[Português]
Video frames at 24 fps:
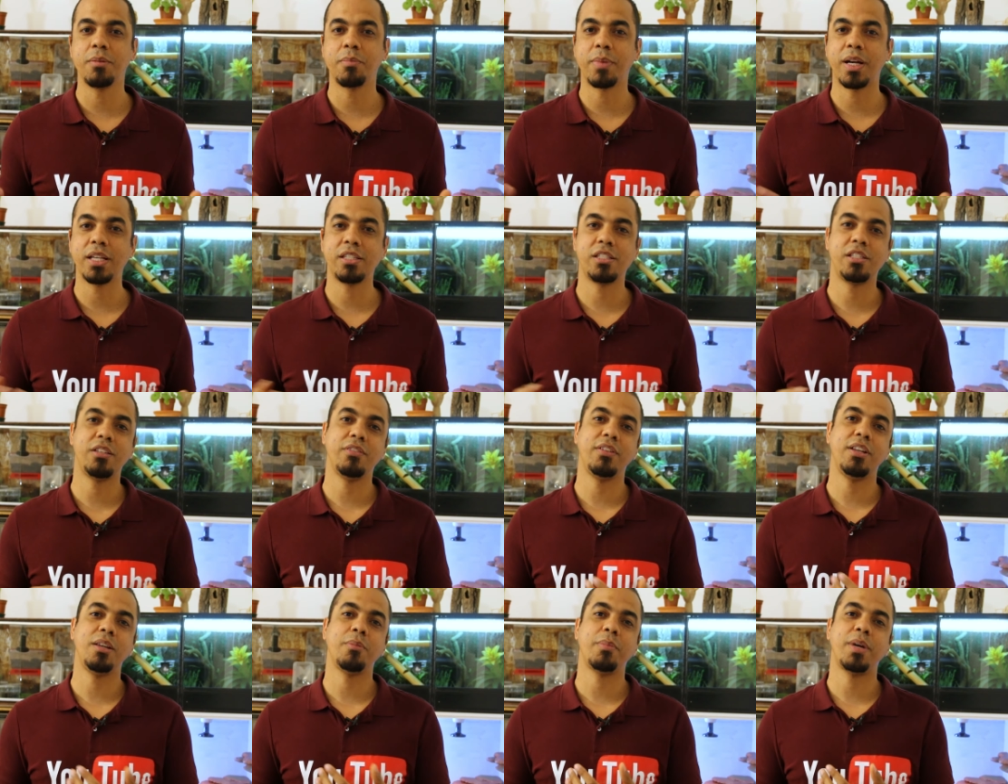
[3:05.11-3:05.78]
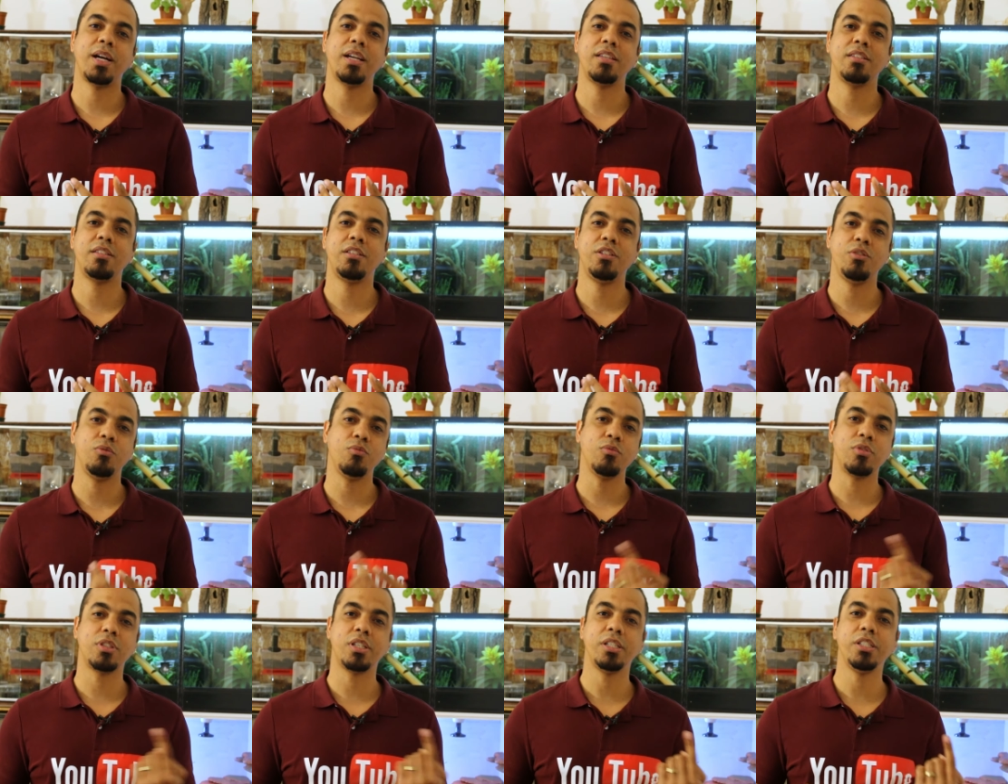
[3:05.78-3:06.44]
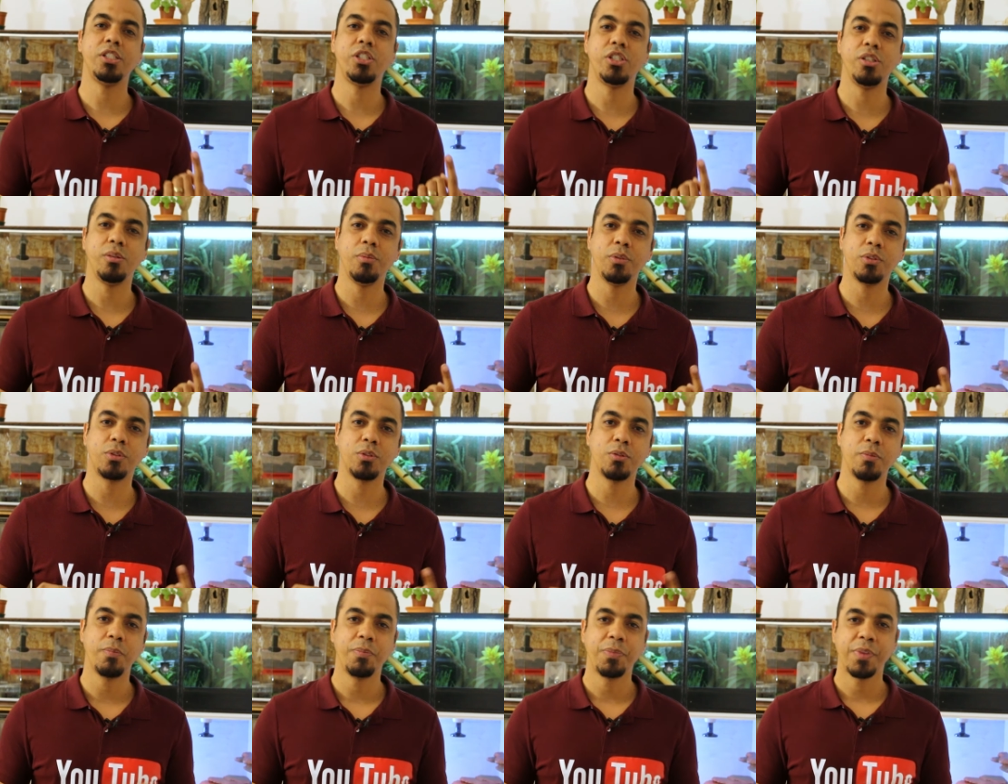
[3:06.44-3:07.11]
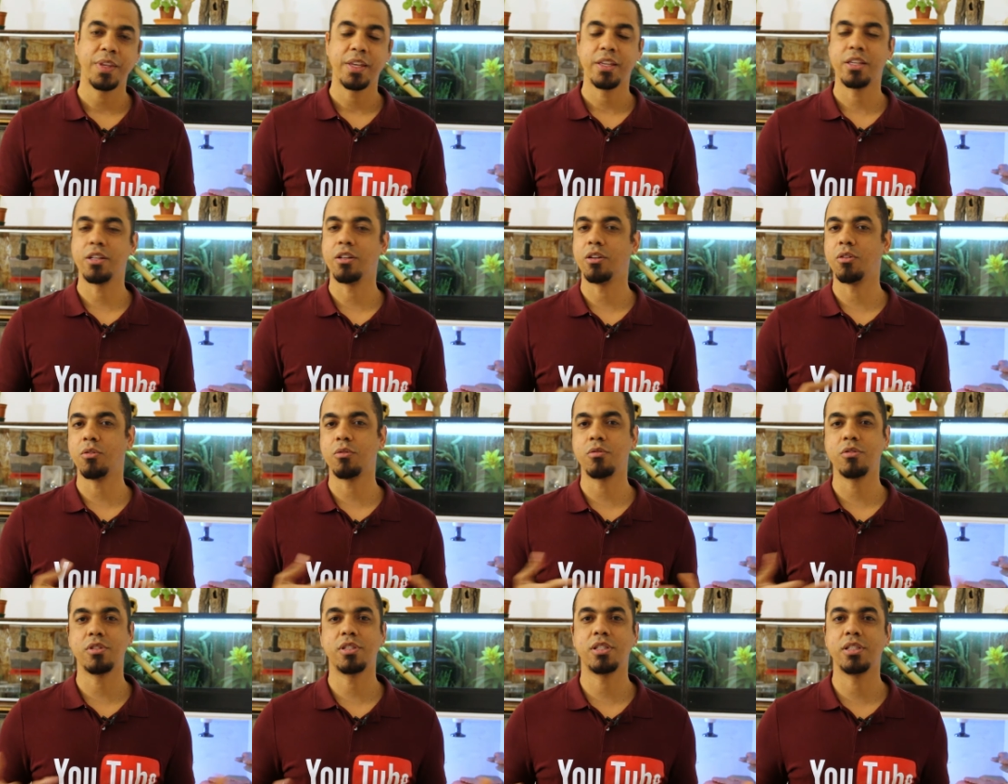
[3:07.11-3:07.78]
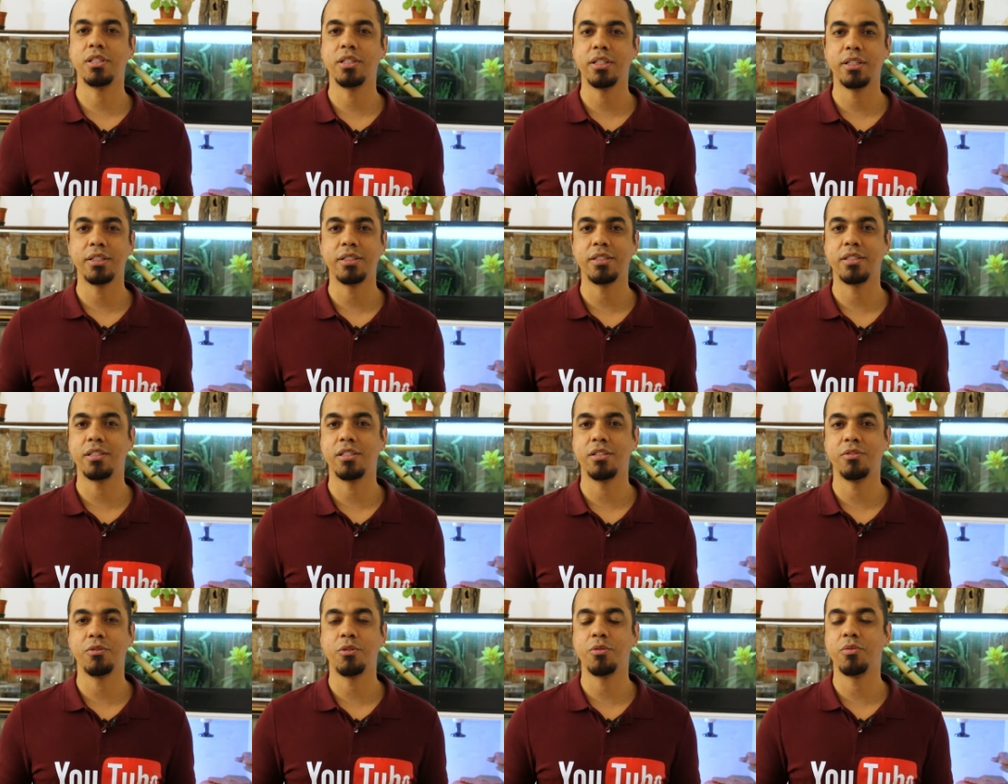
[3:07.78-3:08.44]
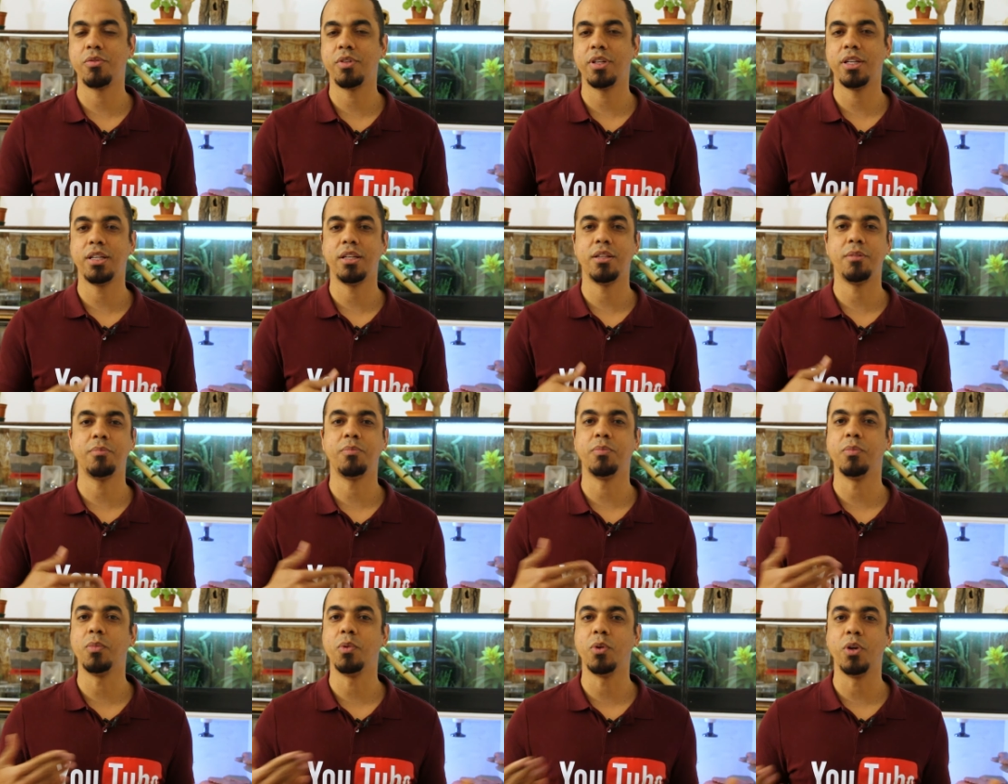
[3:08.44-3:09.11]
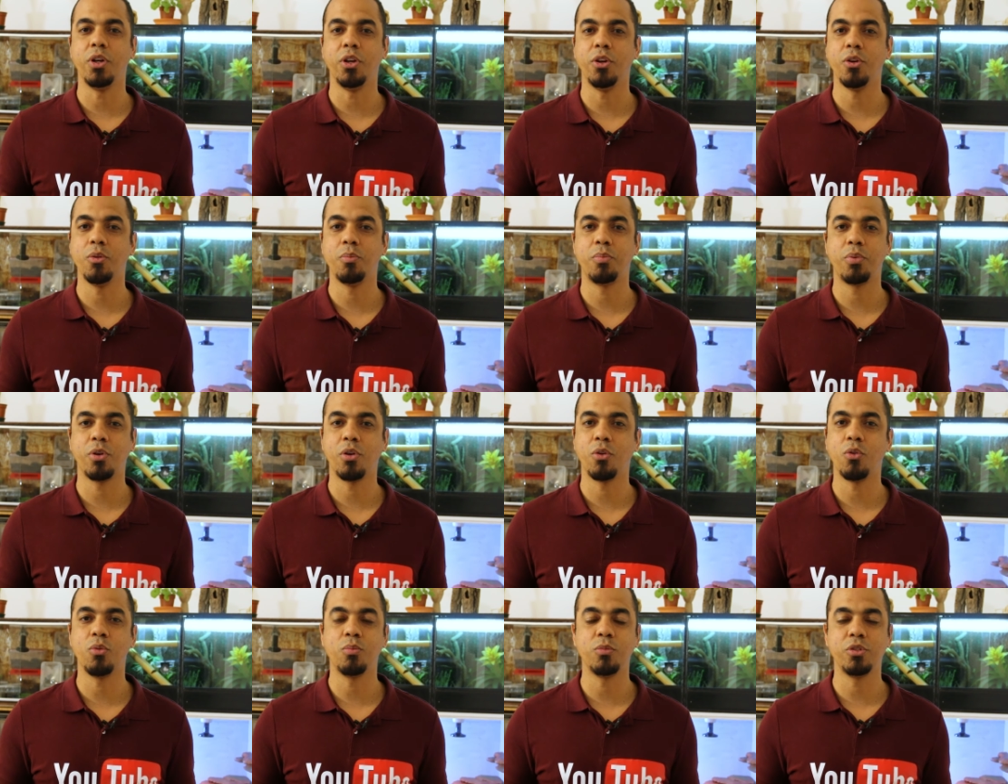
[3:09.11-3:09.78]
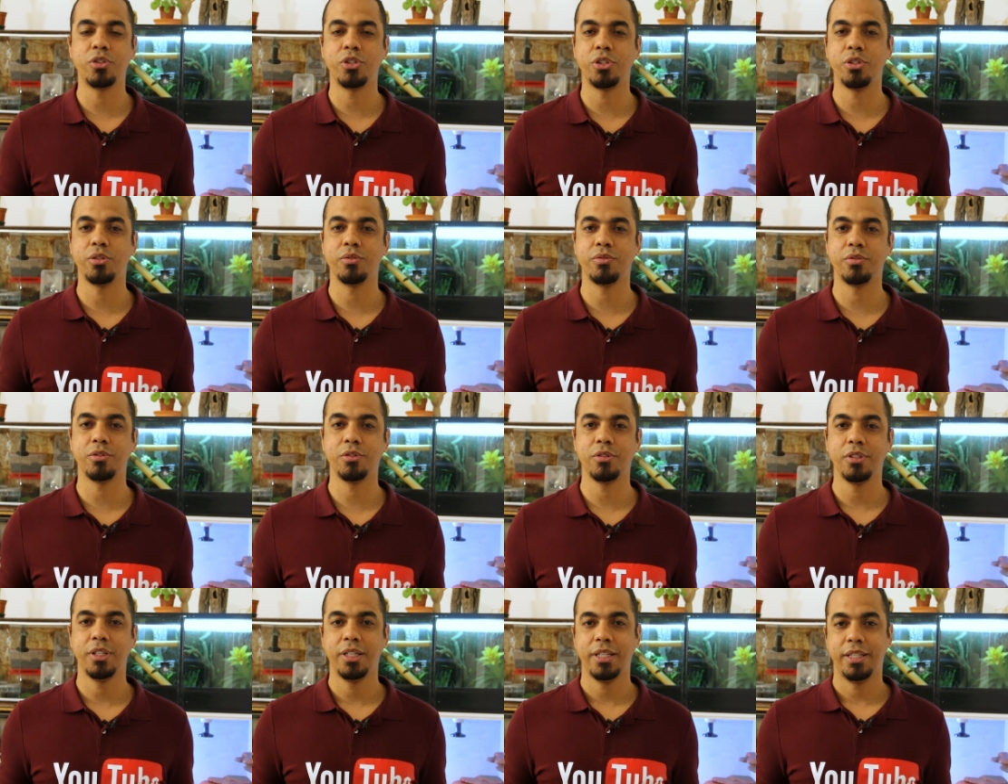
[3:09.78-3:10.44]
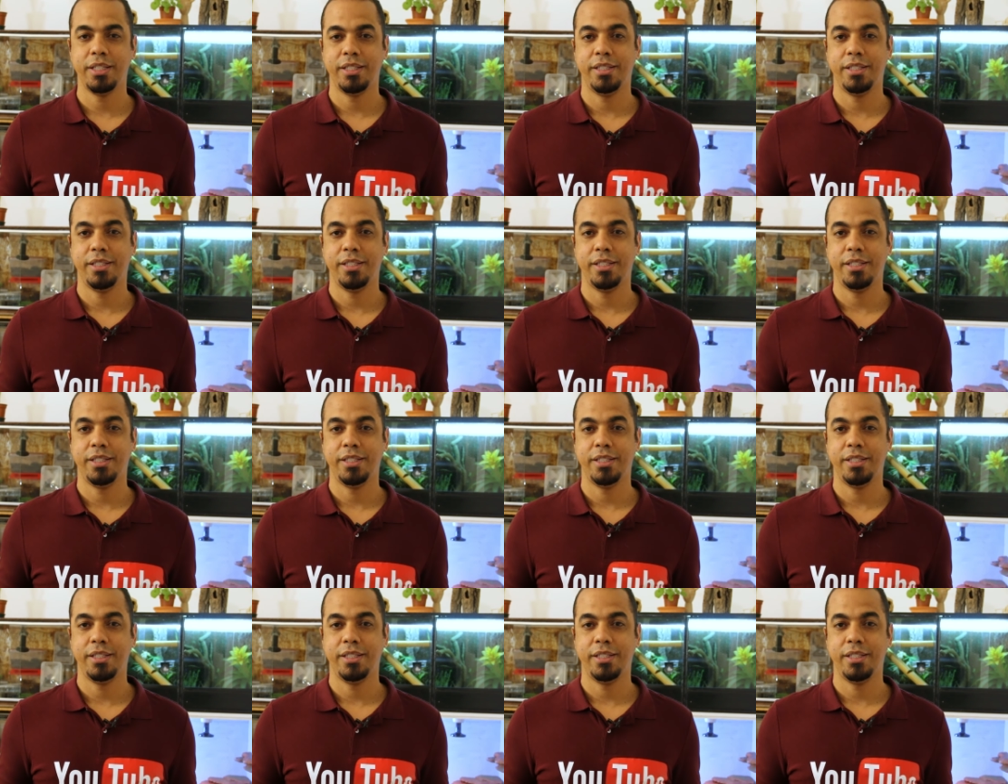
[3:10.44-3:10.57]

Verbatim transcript: mas tive animais de 1 centímetro que eu não consegui desenvolver, ele morreu por algum motivo